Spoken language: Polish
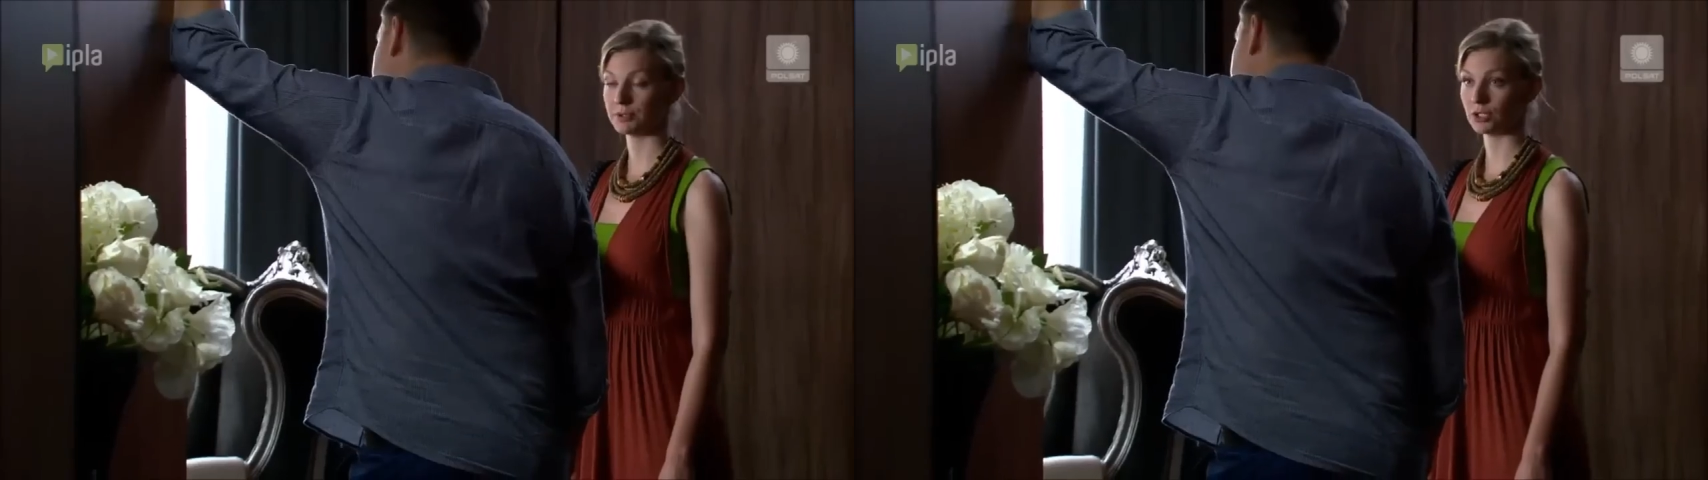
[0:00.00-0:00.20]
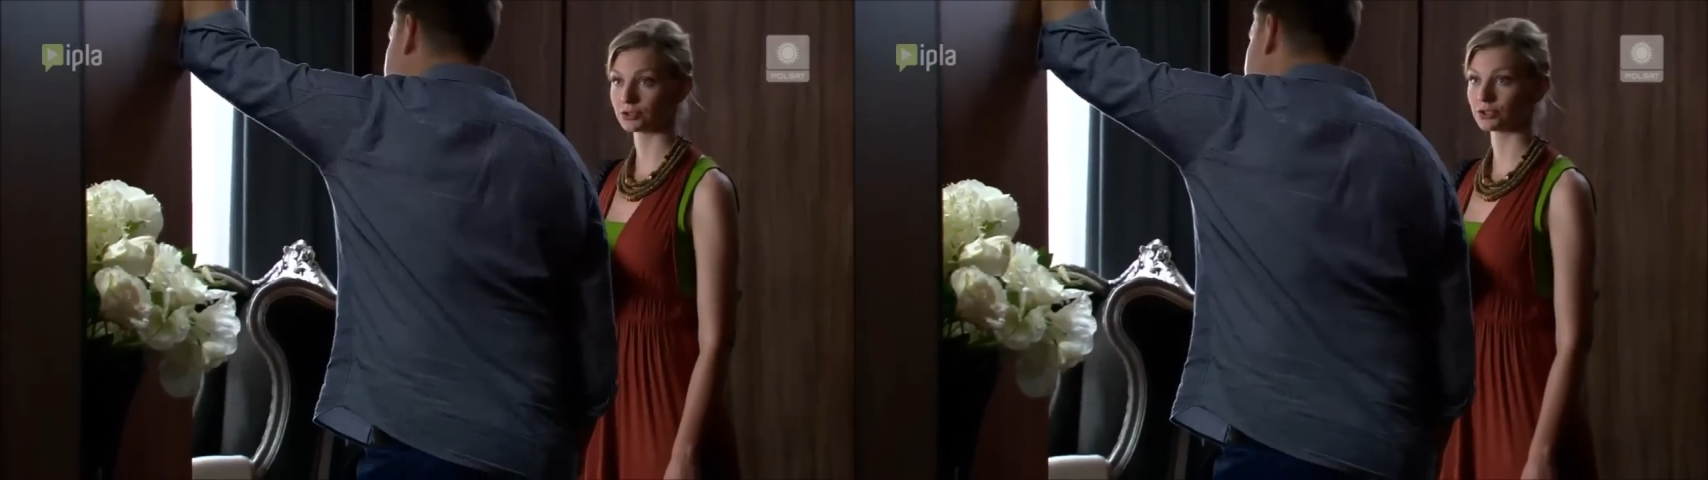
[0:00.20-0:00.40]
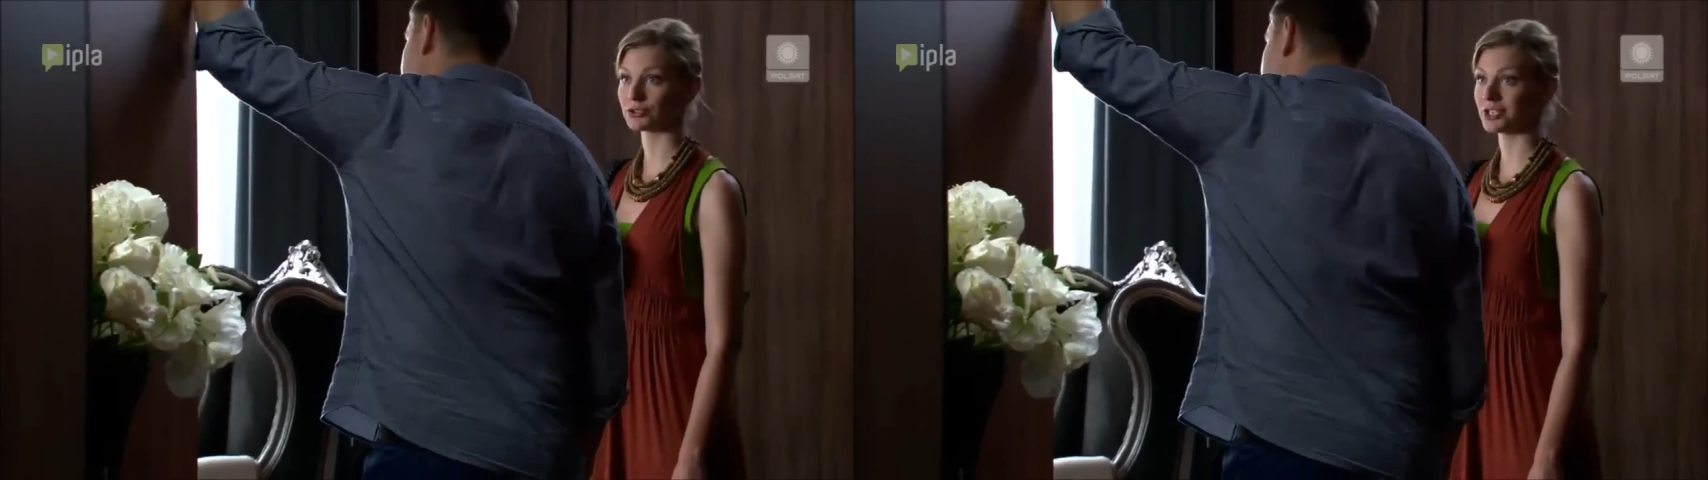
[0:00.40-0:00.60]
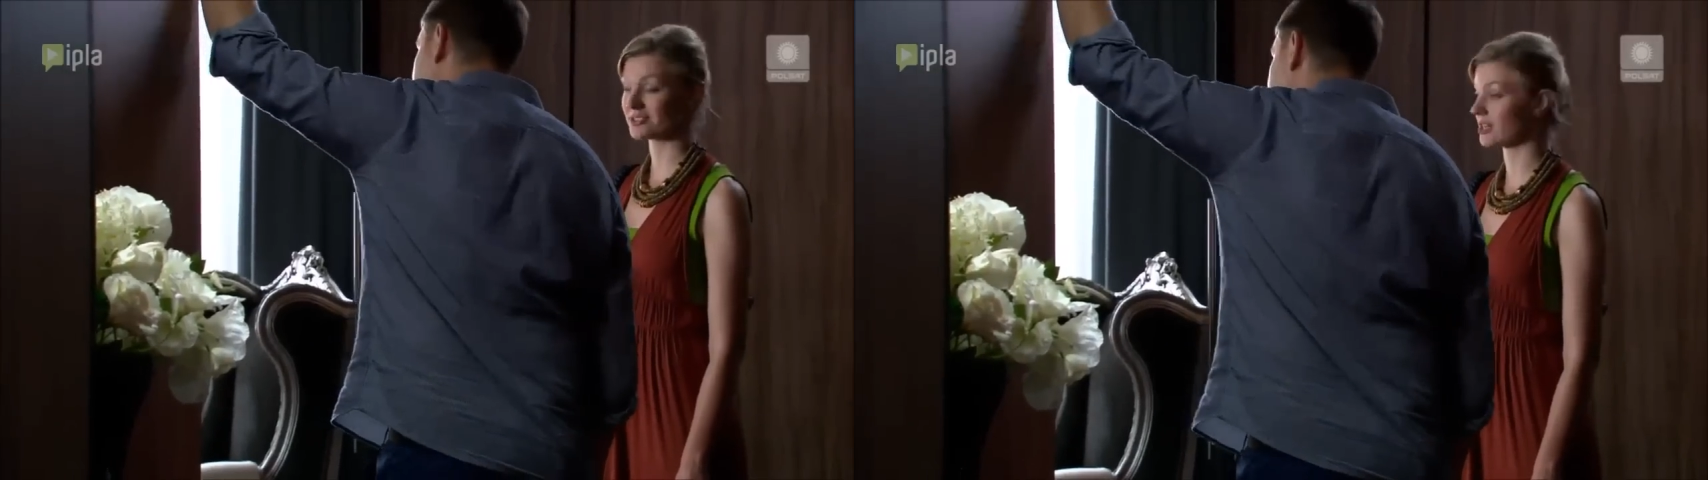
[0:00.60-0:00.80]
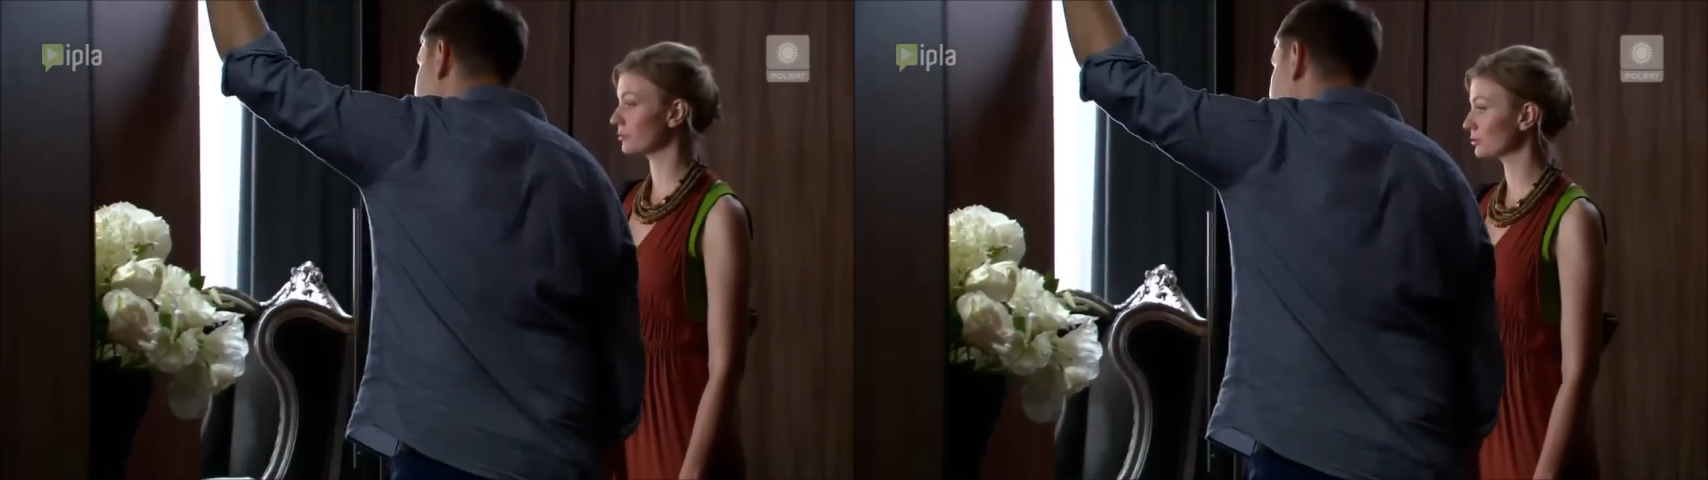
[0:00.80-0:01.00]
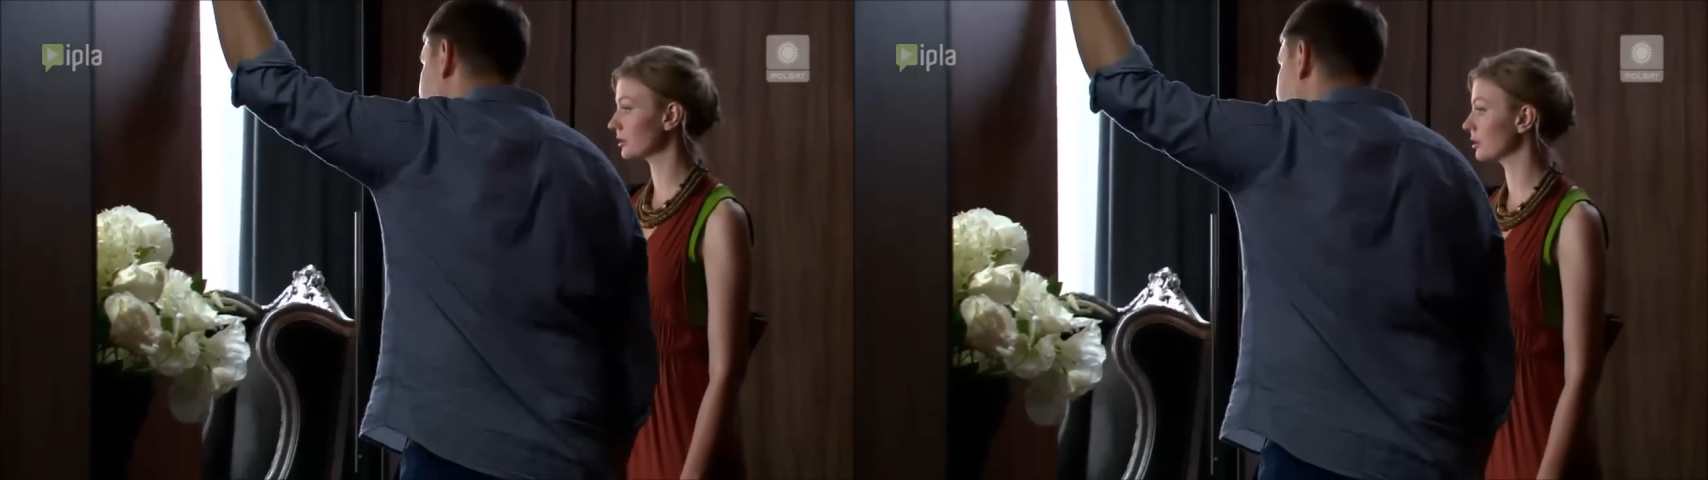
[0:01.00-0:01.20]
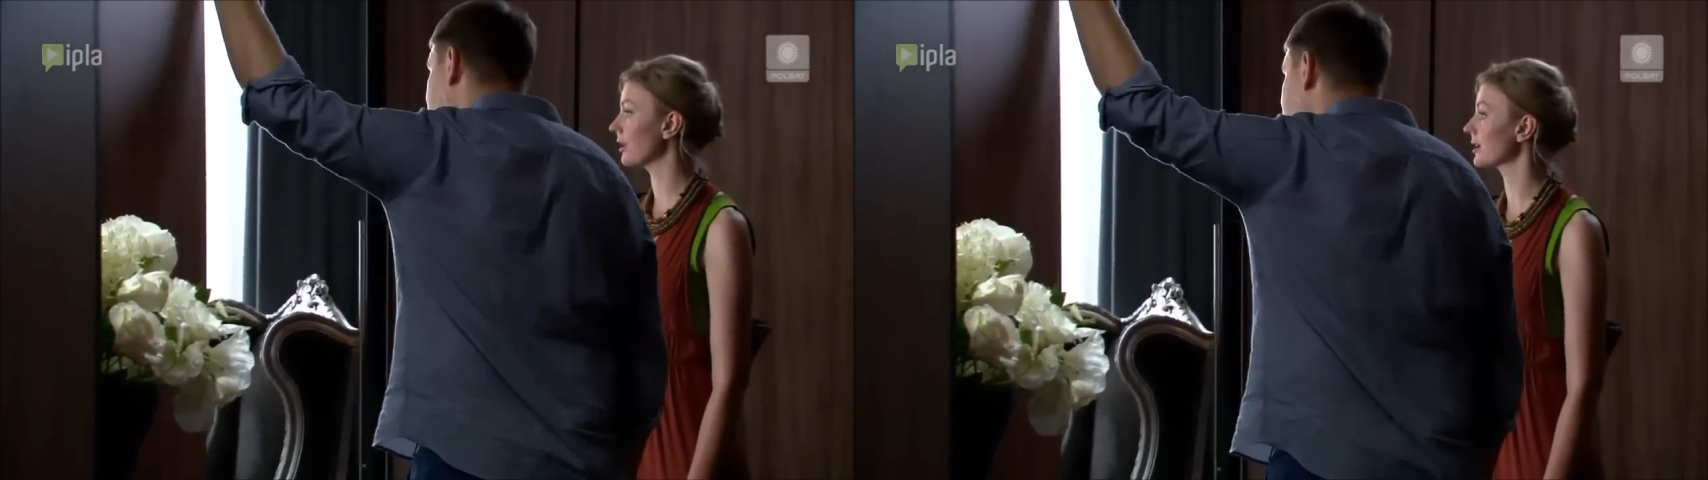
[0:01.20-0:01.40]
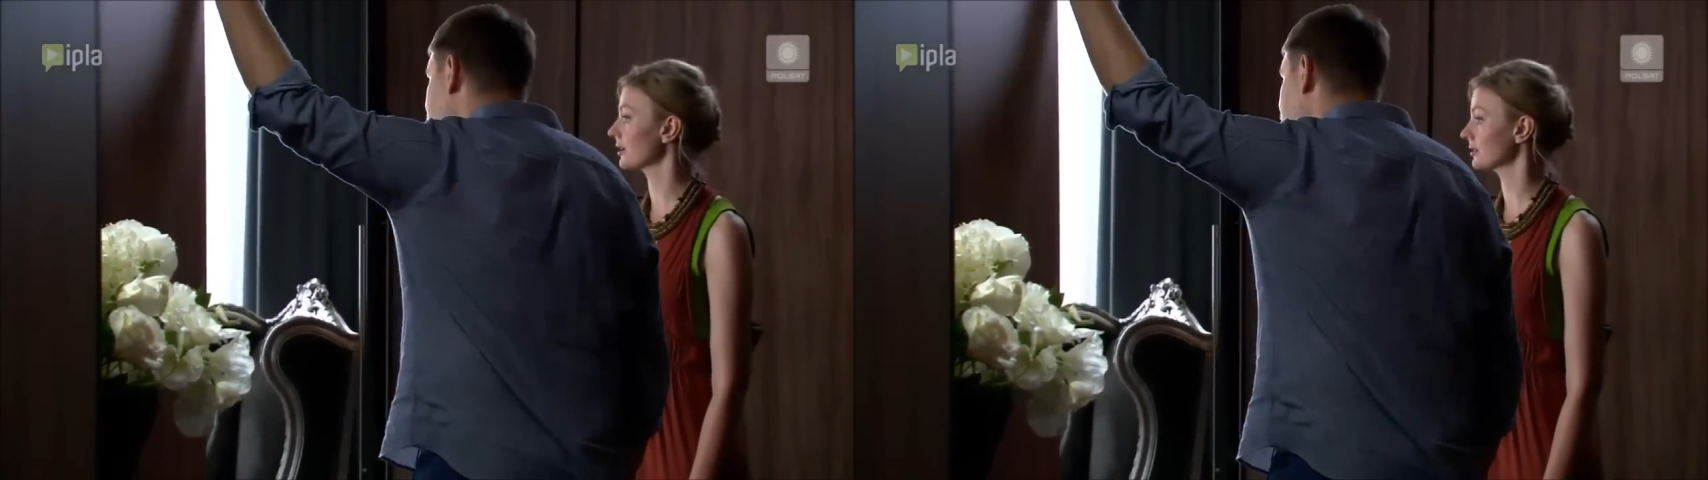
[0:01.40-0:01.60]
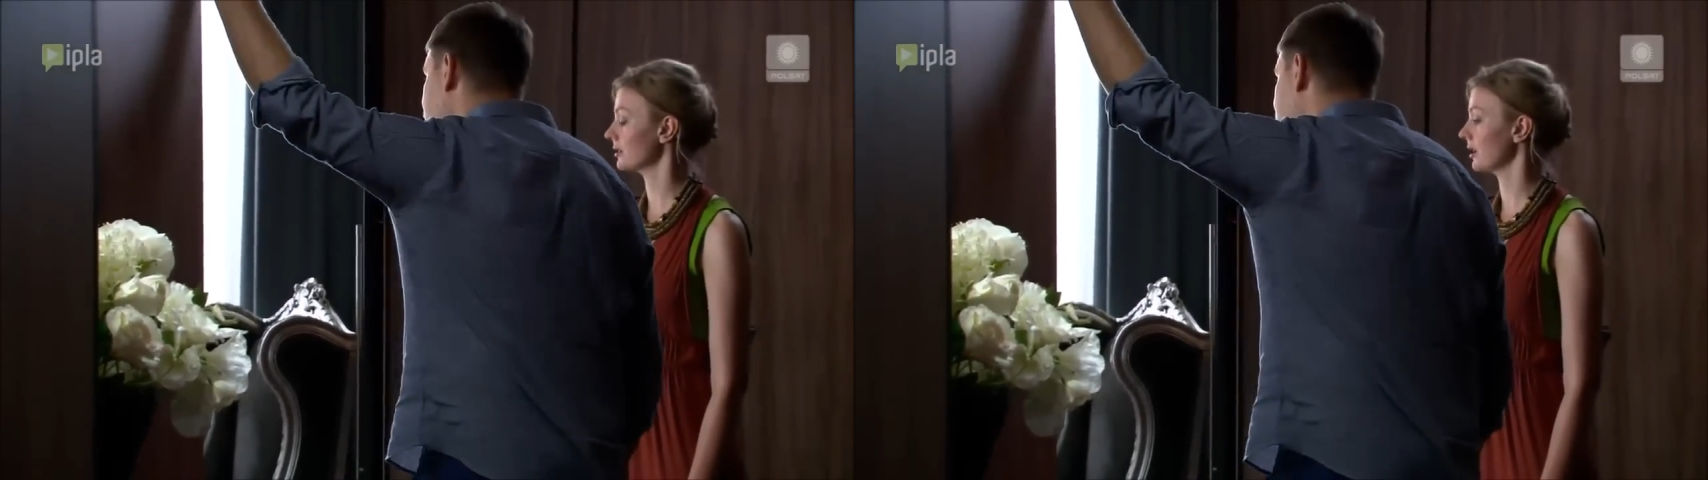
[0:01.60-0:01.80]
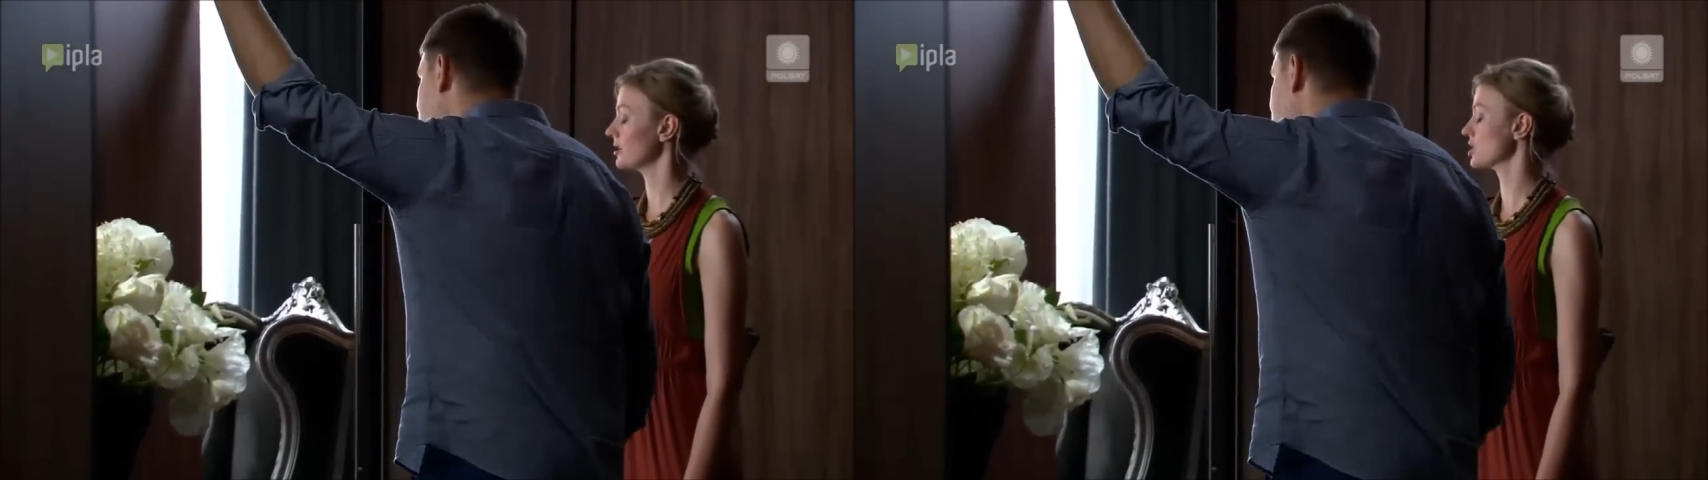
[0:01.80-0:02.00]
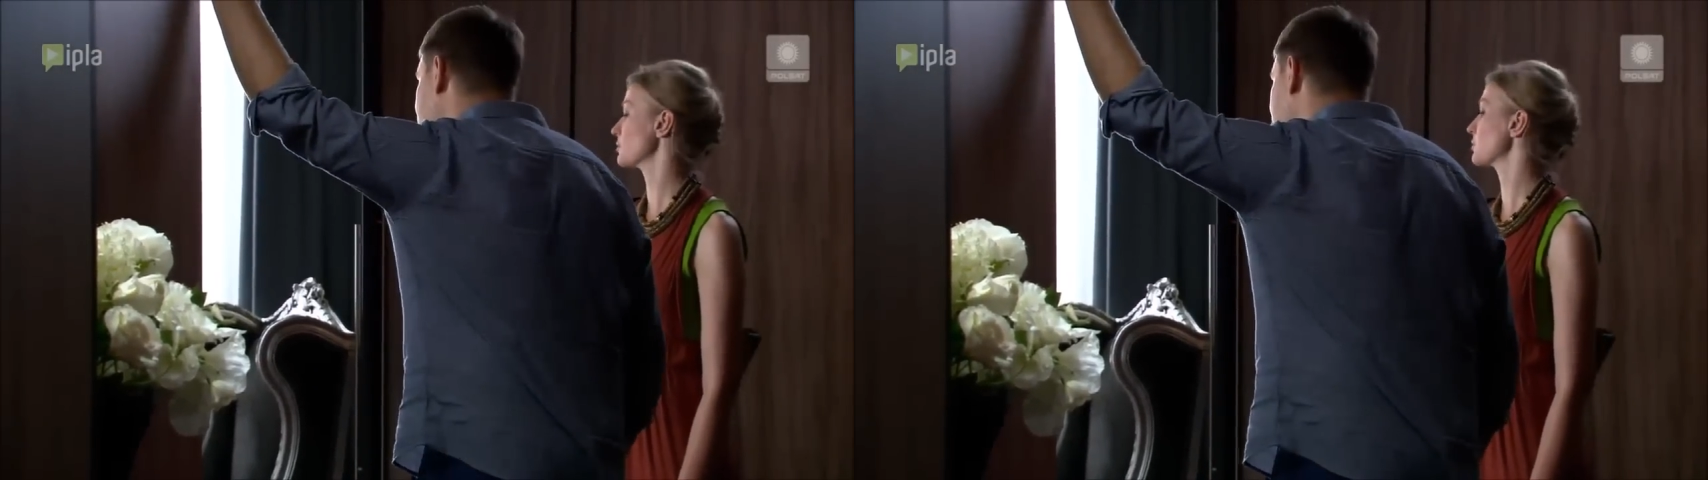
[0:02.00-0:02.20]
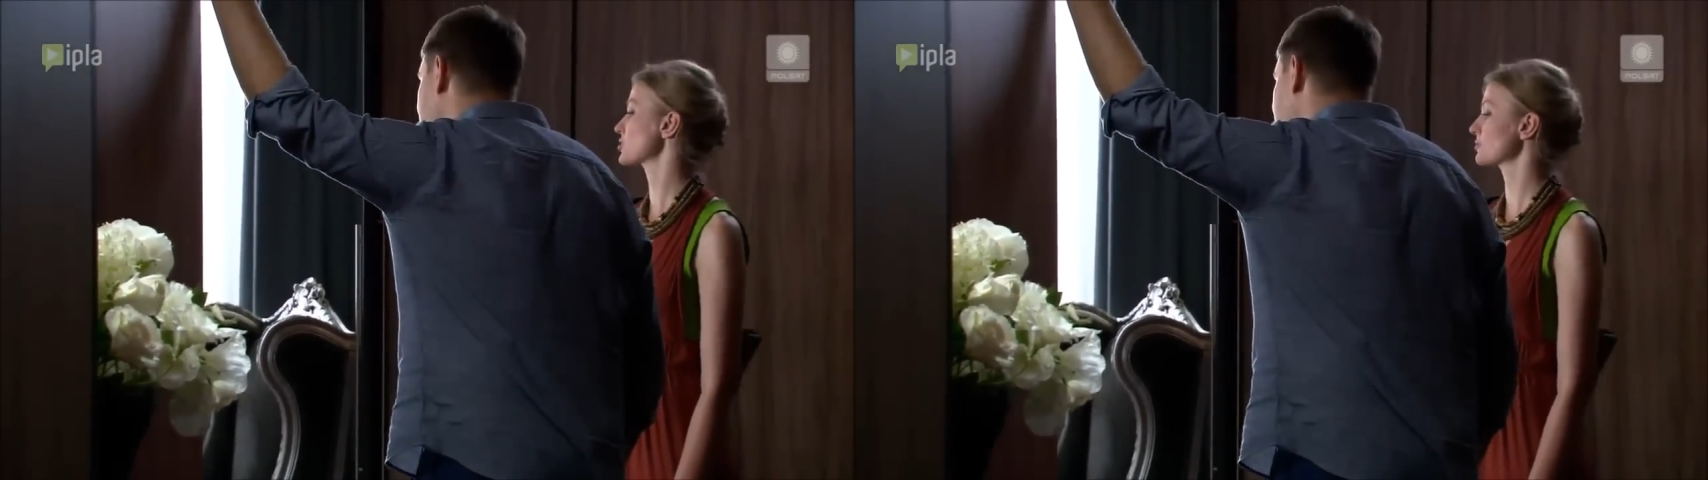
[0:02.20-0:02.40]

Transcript: Pilot to nie zawód, tylko charakter. Ja nie chcę, żeby